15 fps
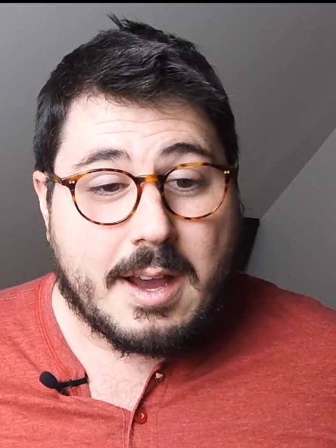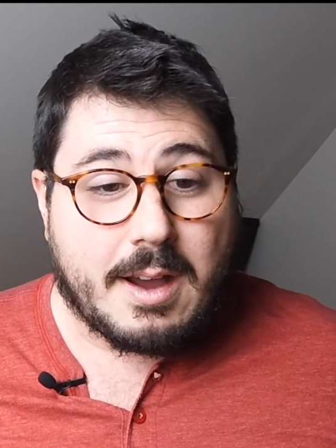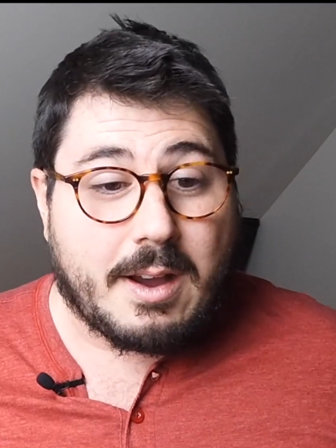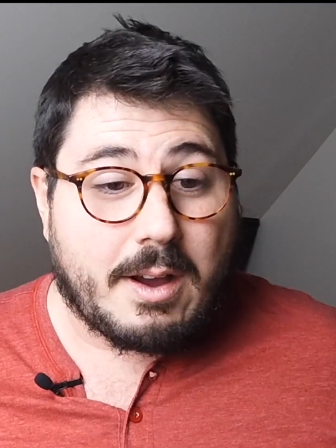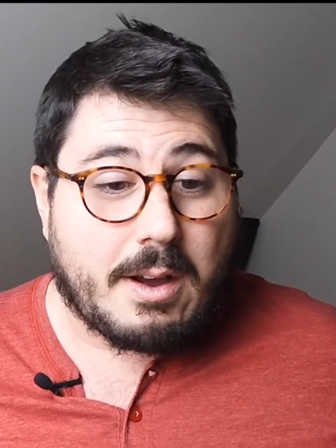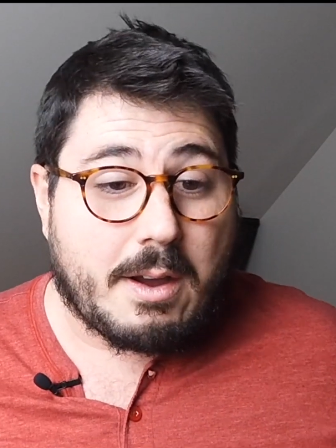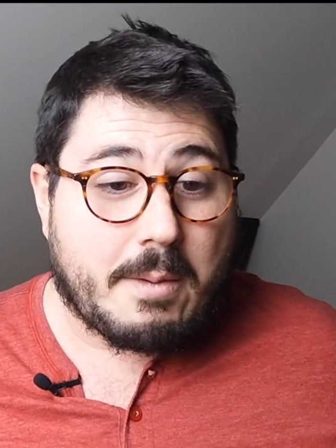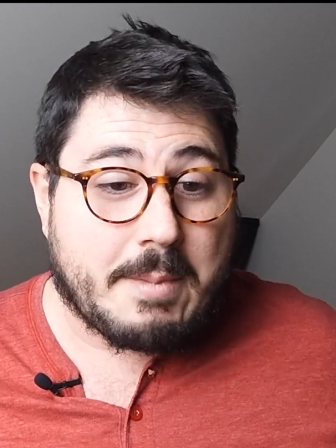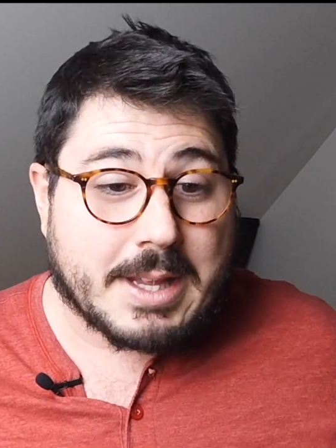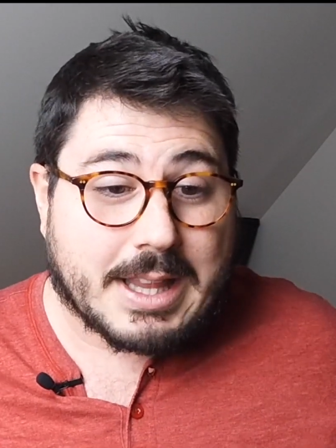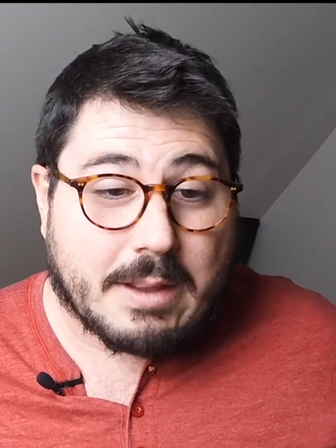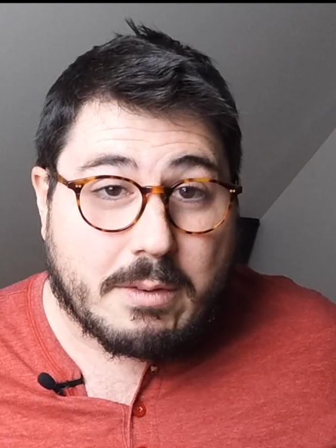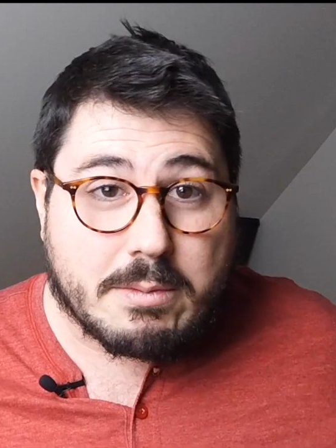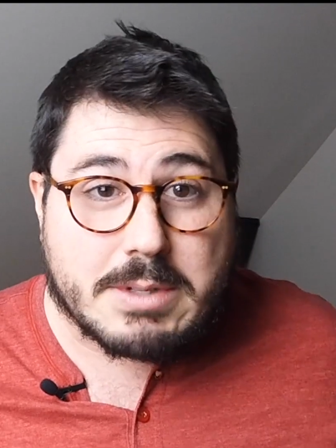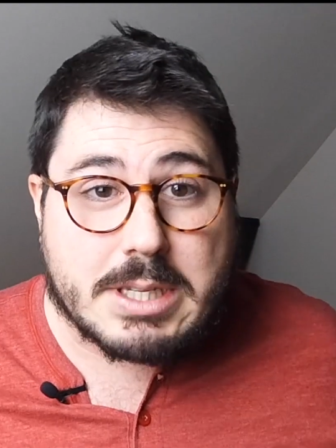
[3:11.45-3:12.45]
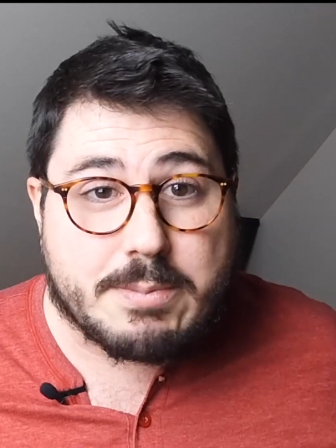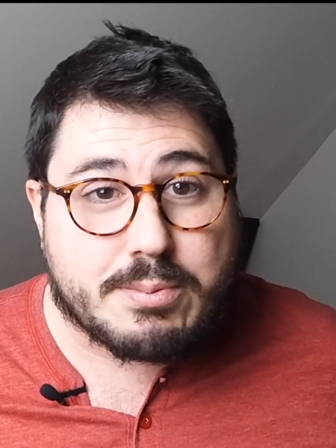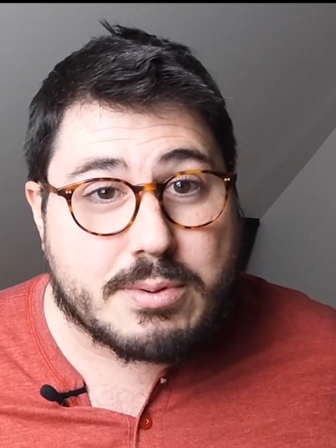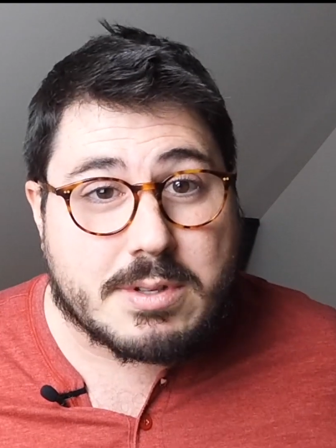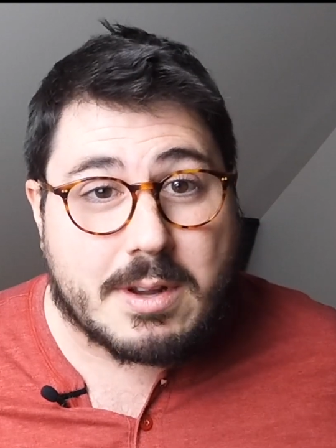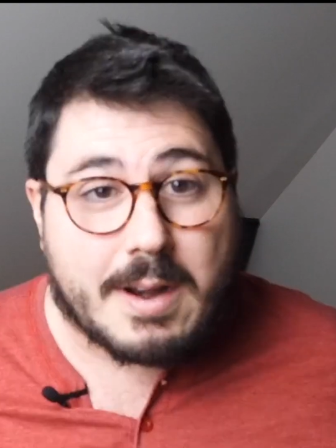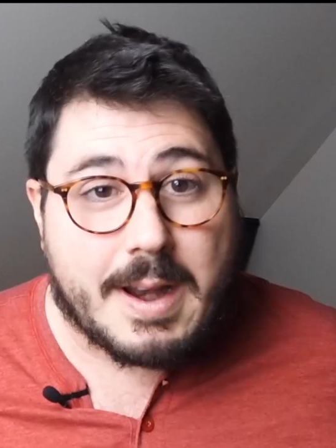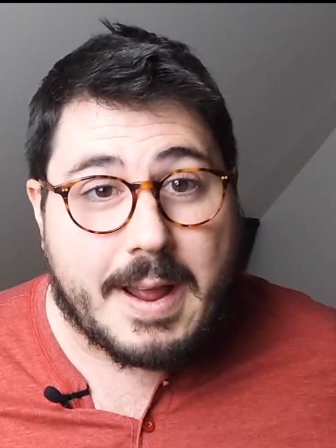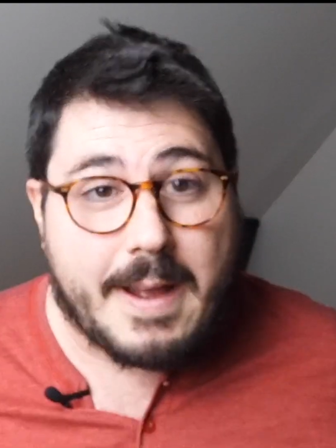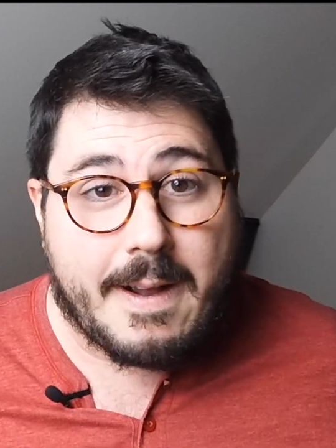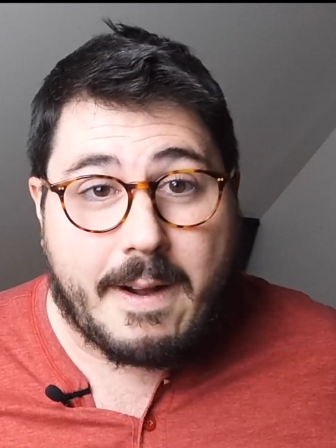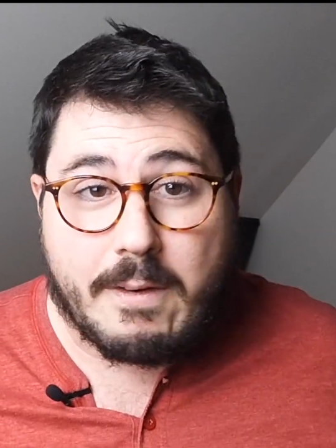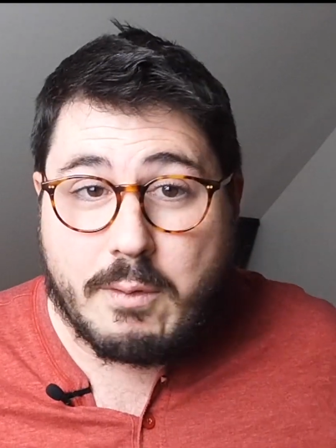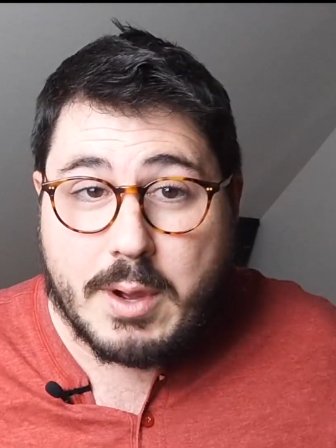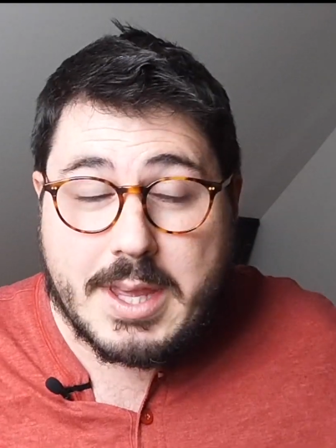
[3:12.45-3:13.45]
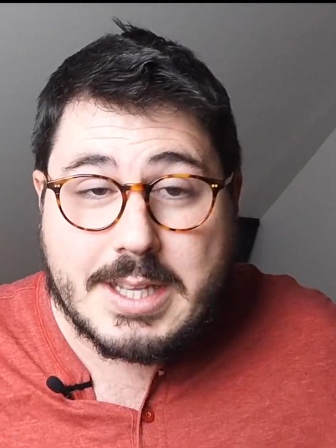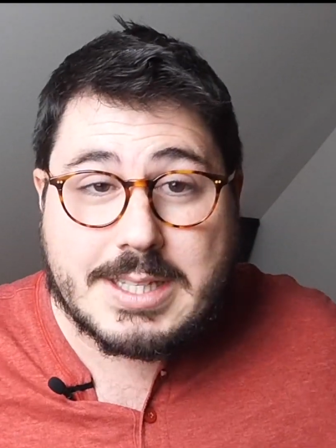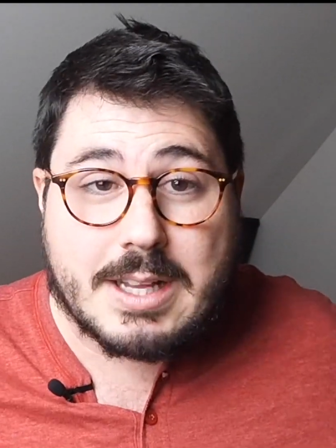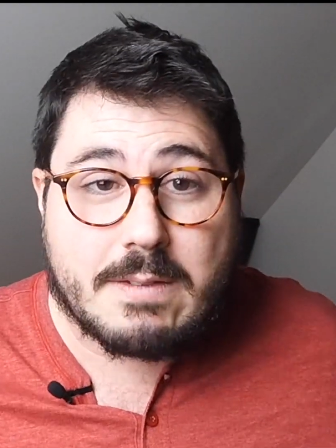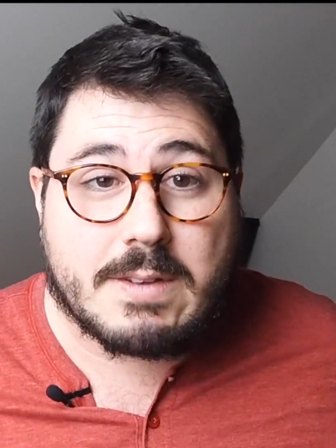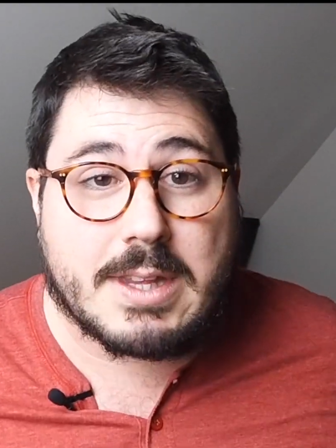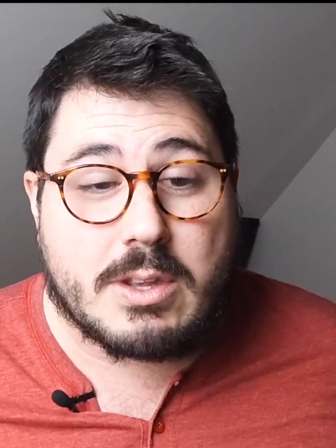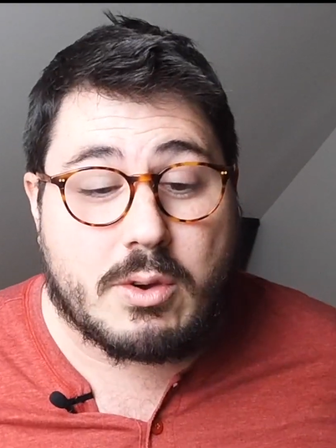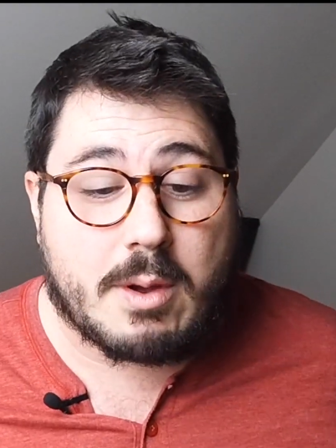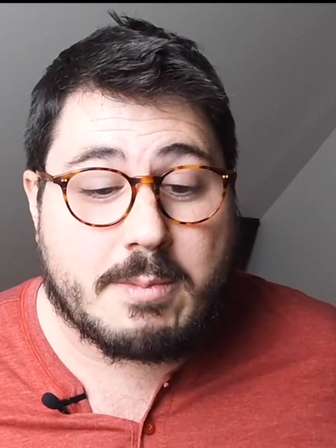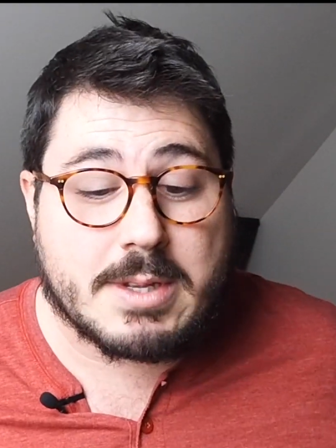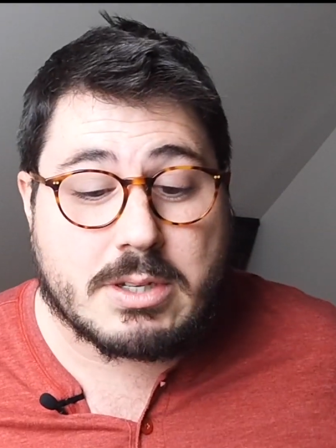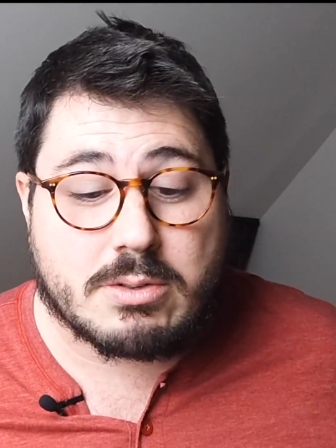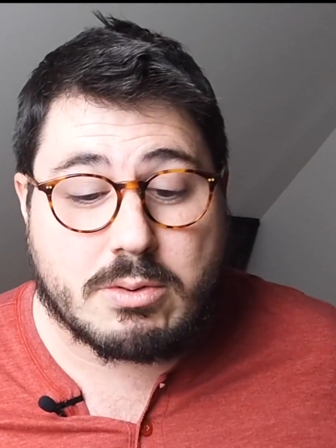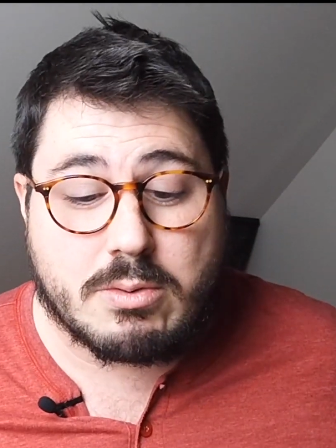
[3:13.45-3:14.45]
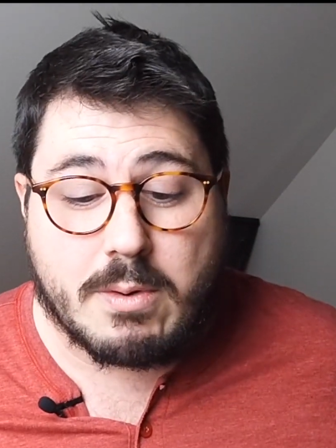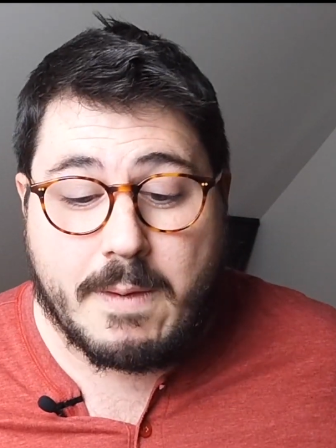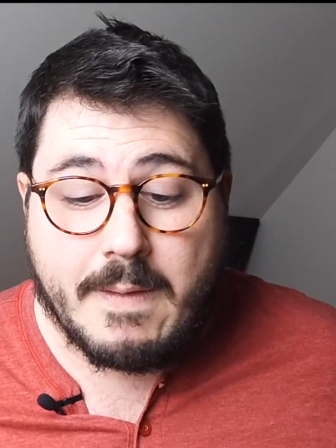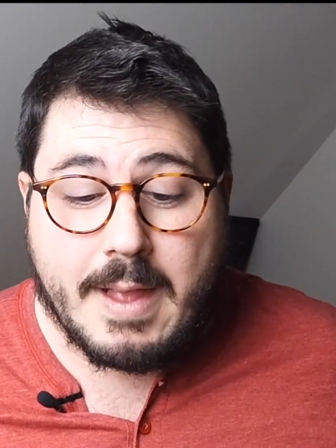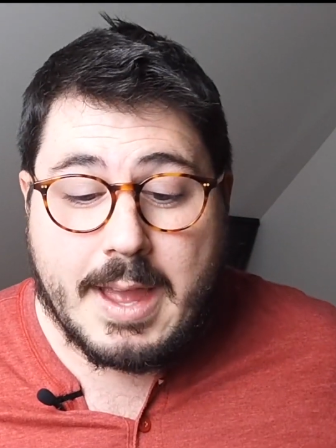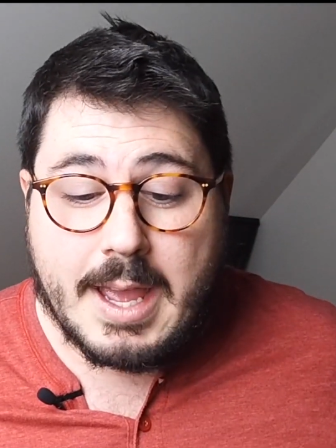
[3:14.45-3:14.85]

mettez vos petits pouces en l'air, envoyez cette vidéo à Michou.